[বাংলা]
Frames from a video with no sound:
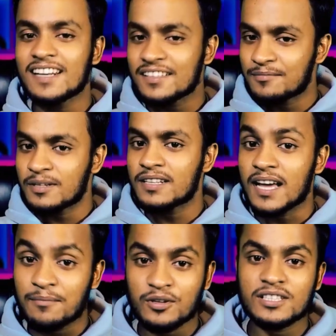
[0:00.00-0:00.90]
স্ক্র্যাচ বা
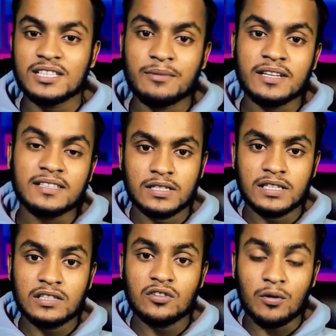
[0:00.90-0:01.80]
দাগ পড়ে যেতে পারে সেটি
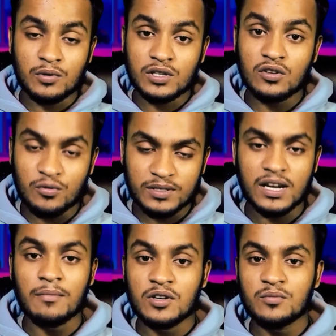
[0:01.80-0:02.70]
কিন্তু অবশ্যই খুবই
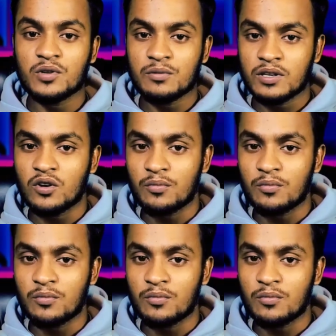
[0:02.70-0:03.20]
সামান্য পরিমাণে